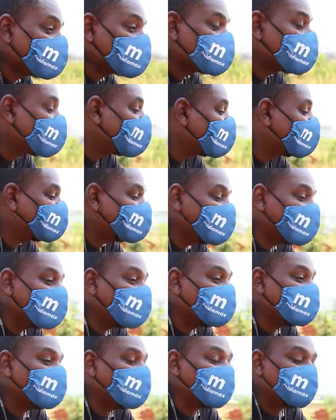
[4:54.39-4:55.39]
o seu
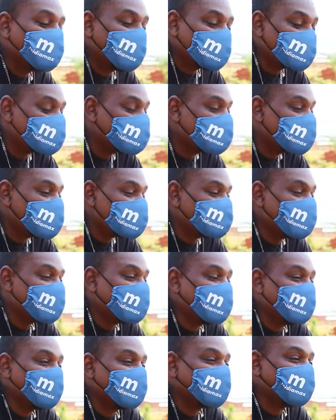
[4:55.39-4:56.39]
canal. Passa o endereço pra
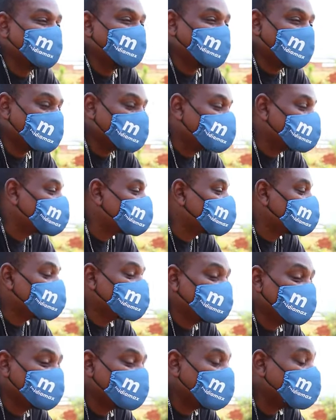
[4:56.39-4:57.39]
galera clicar e curtir
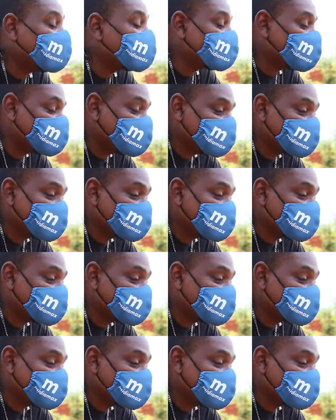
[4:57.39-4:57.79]
seus vídeos lá. Passa pra